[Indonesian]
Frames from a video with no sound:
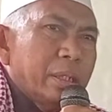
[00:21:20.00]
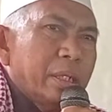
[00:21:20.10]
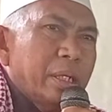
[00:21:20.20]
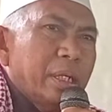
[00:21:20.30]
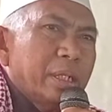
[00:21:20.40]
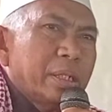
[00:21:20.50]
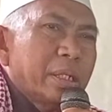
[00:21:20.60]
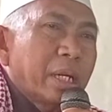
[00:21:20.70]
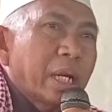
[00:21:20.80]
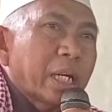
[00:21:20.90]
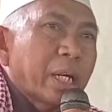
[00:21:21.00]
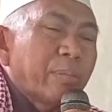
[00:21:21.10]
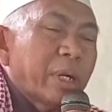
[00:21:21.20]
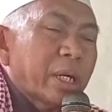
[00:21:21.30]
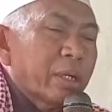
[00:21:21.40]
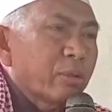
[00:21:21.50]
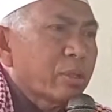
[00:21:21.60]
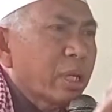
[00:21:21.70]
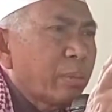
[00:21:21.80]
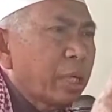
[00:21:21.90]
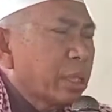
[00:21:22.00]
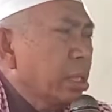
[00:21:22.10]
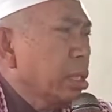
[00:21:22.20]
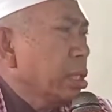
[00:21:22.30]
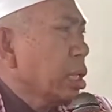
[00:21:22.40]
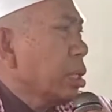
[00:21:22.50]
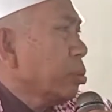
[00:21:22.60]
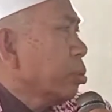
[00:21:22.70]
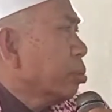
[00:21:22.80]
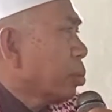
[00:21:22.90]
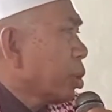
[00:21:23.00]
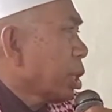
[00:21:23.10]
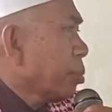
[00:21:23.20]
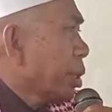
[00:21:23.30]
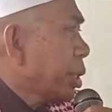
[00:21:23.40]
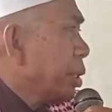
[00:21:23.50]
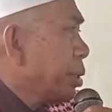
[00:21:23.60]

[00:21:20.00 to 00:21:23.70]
Eh, sila gamak kedusak masih di umur ya.